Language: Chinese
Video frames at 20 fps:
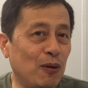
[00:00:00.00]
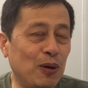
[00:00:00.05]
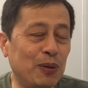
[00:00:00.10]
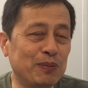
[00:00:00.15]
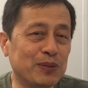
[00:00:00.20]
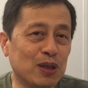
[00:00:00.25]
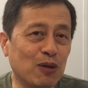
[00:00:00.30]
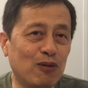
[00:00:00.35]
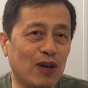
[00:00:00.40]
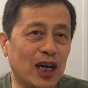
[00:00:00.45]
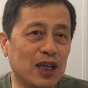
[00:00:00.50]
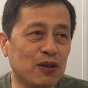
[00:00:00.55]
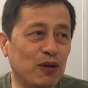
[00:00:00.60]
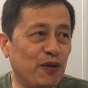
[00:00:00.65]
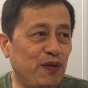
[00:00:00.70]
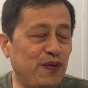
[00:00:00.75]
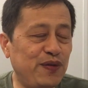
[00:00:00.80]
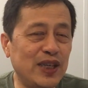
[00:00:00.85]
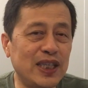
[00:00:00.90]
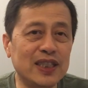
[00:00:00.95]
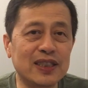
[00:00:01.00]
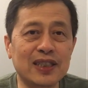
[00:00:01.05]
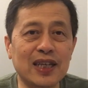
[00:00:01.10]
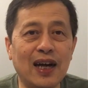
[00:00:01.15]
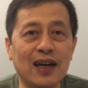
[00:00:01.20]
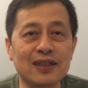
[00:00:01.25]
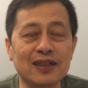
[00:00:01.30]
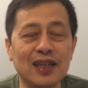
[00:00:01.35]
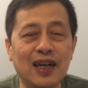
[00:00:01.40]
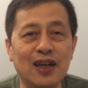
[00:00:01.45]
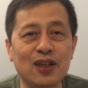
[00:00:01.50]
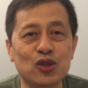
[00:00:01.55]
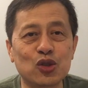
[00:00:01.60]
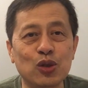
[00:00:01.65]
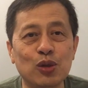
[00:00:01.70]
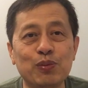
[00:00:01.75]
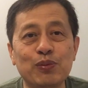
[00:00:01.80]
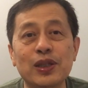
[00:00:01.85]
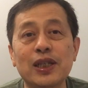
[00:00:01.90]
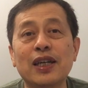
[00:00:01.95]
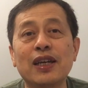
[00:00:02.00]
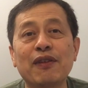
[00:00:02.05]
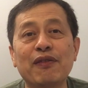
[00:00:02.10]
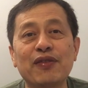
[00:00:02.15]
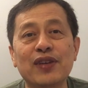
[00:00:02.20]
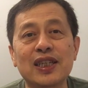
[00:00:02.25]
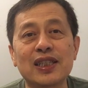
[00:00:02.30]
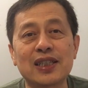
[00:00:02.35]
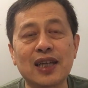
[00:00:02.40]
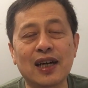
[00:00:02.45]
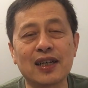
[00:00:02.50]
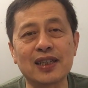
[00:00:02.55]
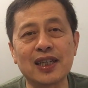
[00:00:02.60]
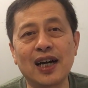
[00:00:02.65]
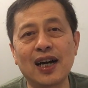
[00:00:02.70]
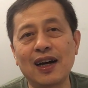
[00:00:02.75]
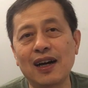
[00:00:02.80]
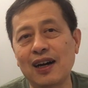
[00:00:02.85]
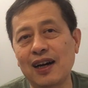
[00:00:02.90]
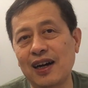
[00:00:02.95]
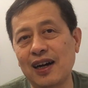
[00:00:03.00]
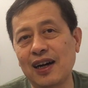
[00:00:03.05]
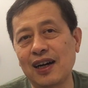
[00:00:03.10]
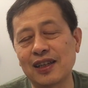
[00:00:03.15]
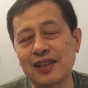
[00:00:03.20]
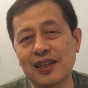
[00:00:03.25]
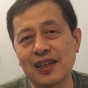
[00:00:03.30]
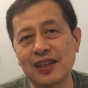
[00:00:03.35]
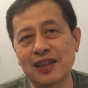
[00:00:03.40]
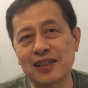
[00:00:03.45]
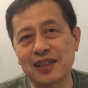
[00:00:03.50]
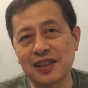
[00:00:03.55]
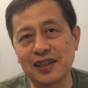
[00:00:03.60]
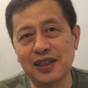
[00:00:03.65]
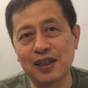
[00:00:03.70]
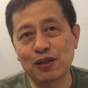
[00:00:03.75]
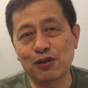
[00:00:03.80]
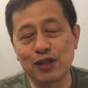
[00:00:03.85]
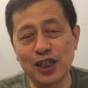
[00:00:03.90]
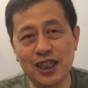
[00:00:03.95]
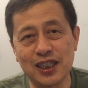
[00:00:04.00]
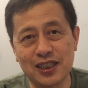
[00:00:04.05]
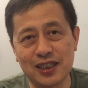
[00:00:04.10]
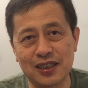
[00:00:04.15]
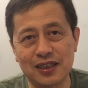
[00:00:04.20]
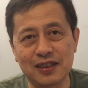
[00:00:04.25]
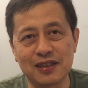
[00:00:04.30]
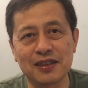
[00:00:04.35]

我们的网友非常的聪明，也非常的啊那个睿智